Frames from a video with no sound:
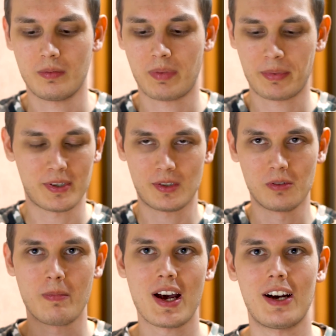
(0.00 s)
po
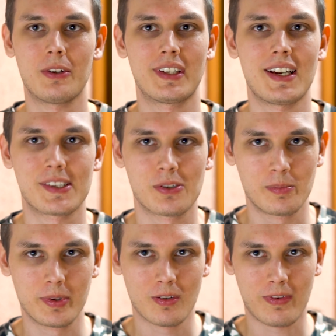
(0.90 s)
prostu ma od razu
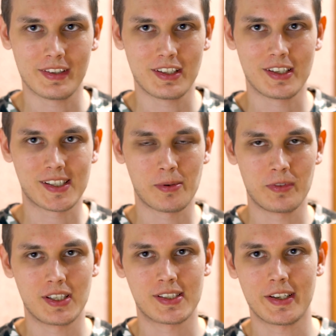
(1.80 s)
zbudowane
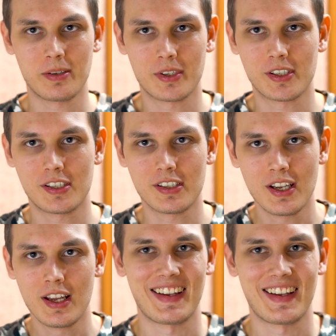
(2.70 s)
niesamowite znajomości,